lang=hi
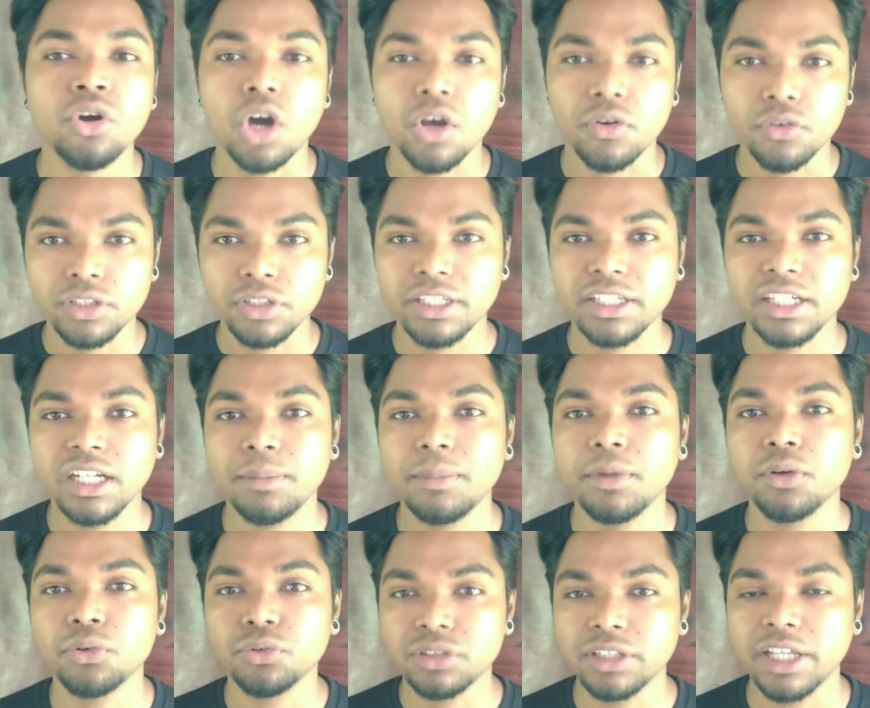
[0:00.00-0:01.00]
और वो दिखने में
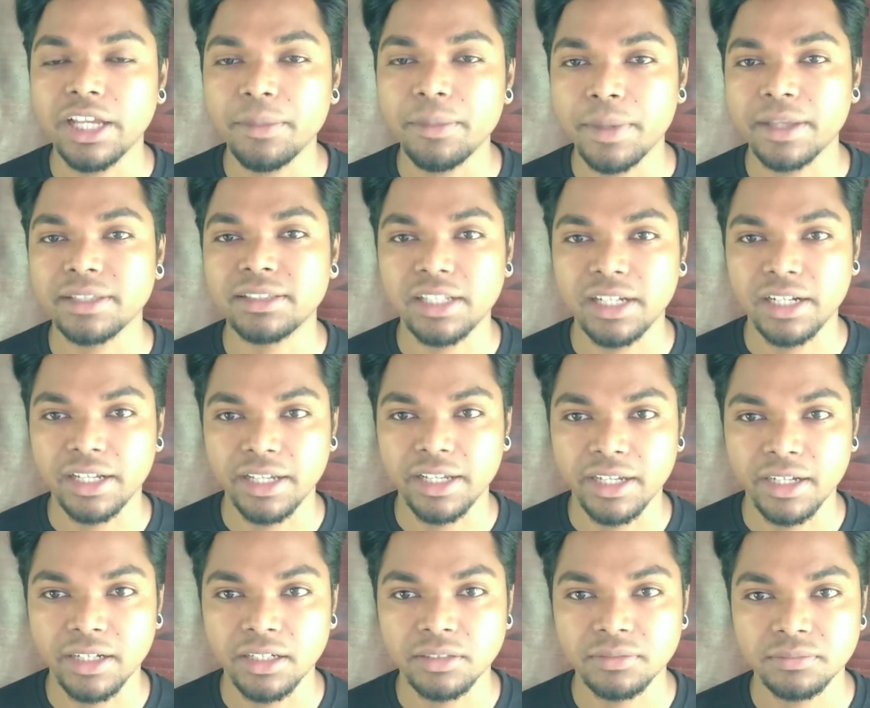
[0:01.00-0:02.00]
उतना ही बेहतर
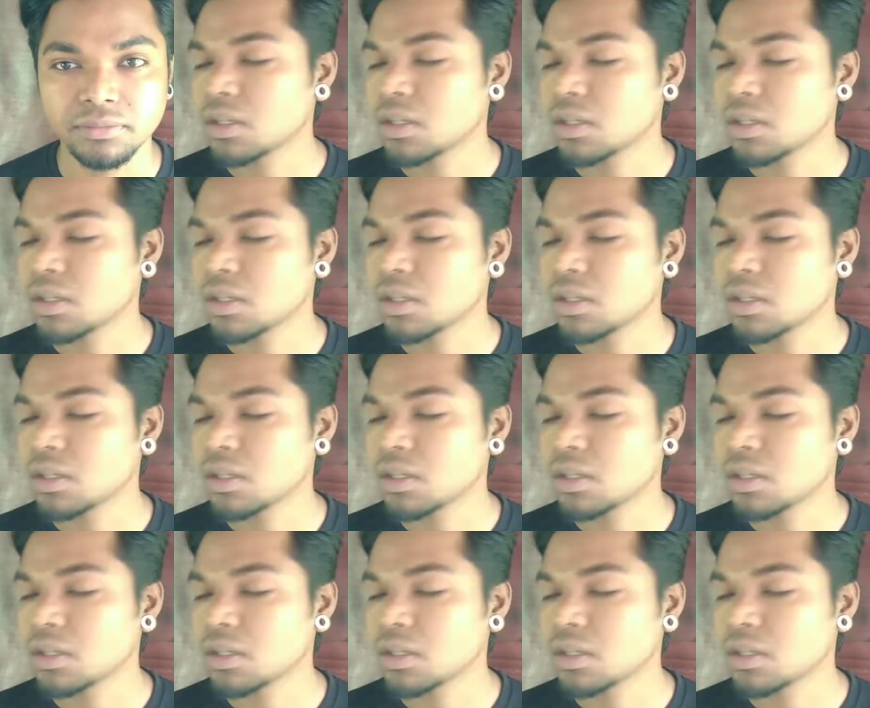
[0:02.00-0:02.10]
लगेगा